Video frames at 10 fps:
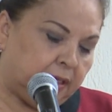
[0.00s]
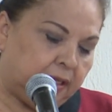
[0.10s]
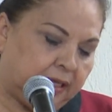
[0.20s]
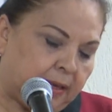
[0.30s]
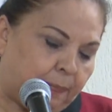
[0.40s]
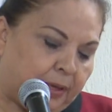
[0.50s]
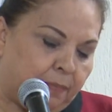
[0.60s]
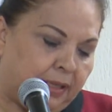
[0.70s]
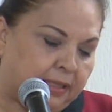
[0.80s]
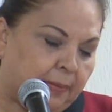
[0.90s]
y que
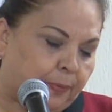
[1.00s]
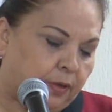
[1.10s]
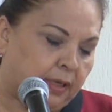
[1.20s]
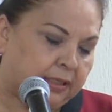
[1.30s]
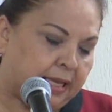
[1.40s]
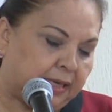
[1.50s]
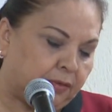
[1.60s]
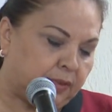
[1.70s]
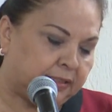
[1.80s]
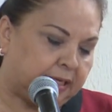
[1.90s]
permita proyectar a
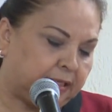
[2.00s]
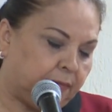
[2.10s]
nuestra